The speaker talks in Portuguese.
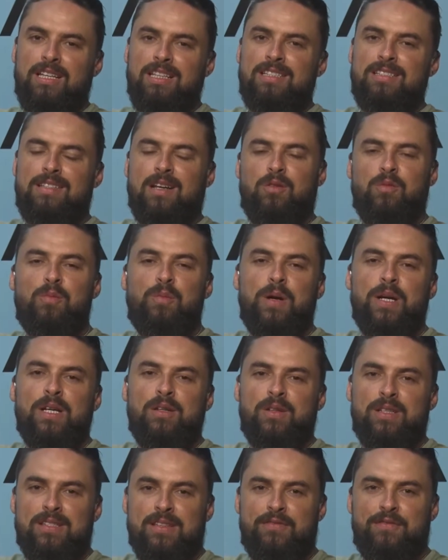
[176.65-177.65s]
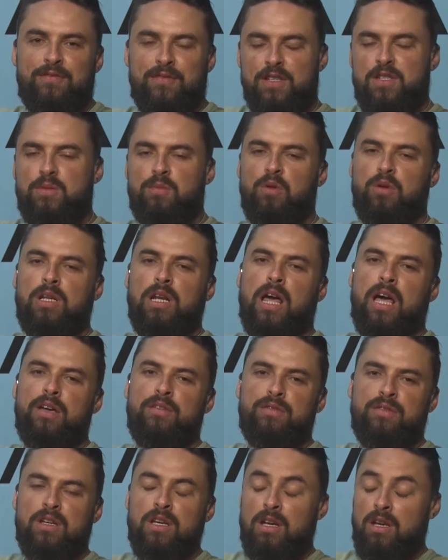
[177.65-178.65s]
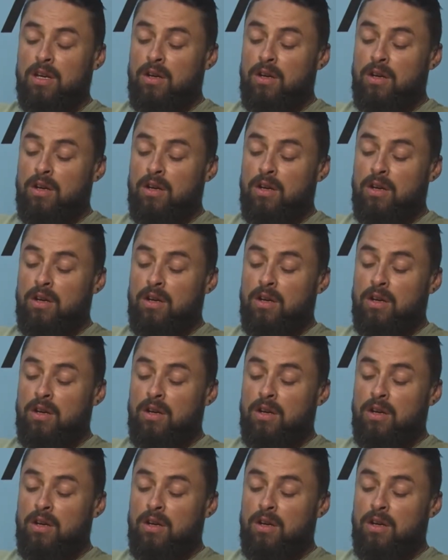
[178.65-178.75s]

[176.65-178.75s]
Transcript: e está acompanhando essa Facebook Live.